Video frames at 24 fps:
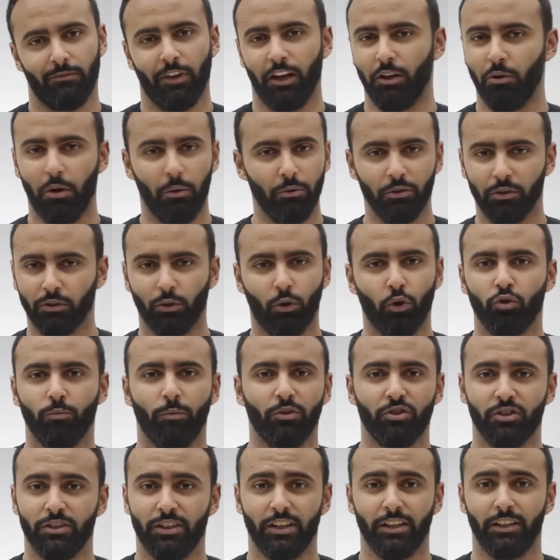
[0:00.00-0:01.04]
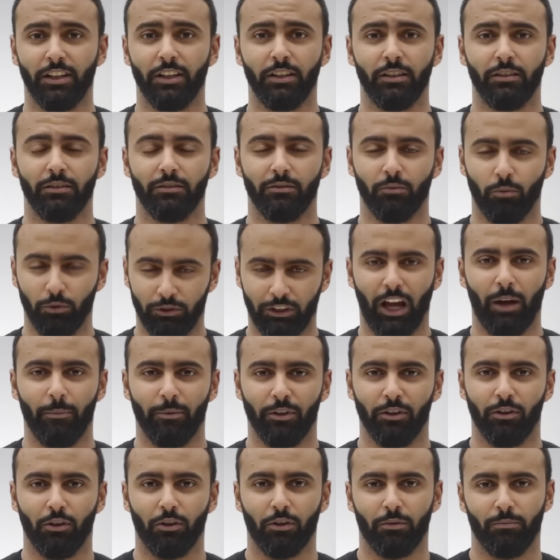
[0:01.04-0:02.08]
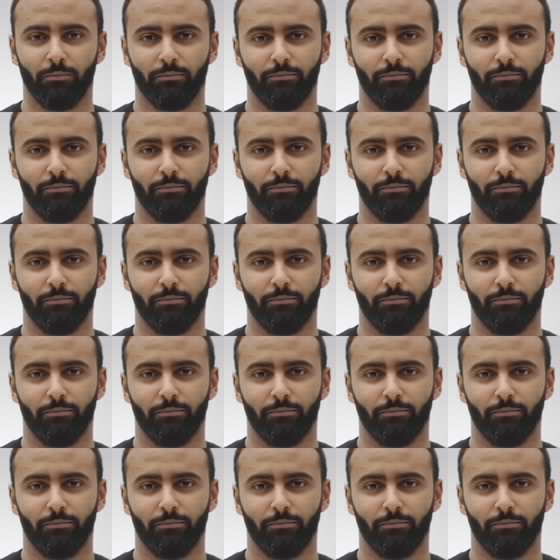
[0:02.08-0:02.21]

حلو قوي انك تخش ماتش زي ده وانت حامل اللقب